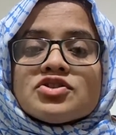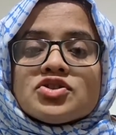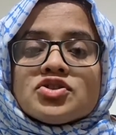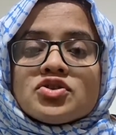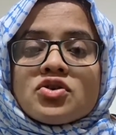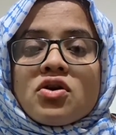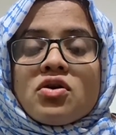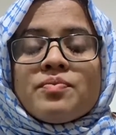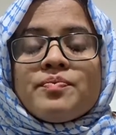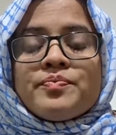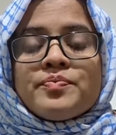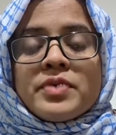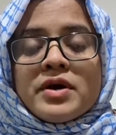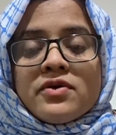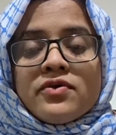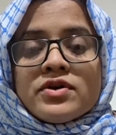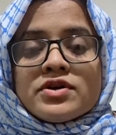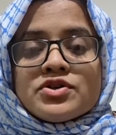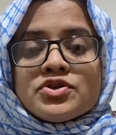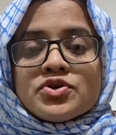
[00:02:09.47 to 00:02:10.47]
জব
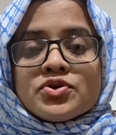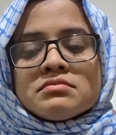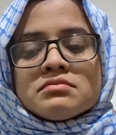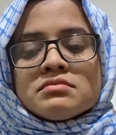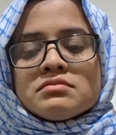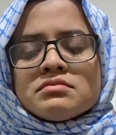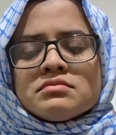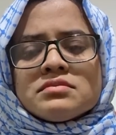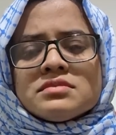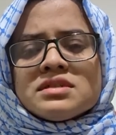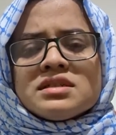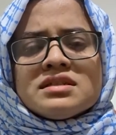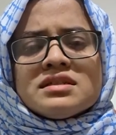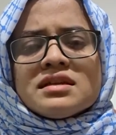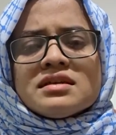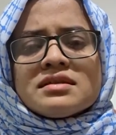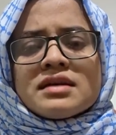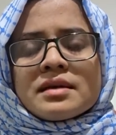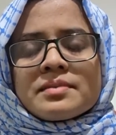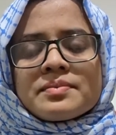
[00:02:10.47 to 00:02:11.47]
পাওয়ার জন্য
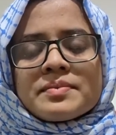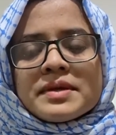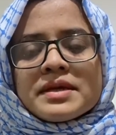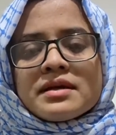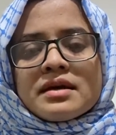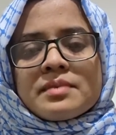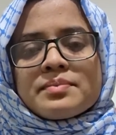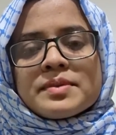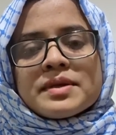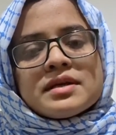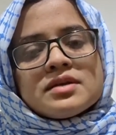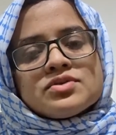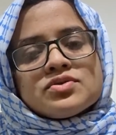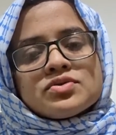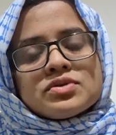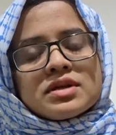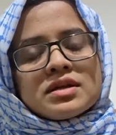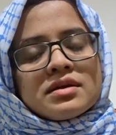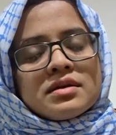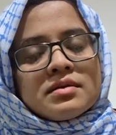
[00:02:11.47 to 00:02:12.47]
যেটা থাকবে আপনি
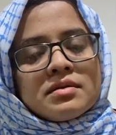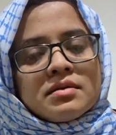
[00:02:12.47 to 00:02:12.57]
যদি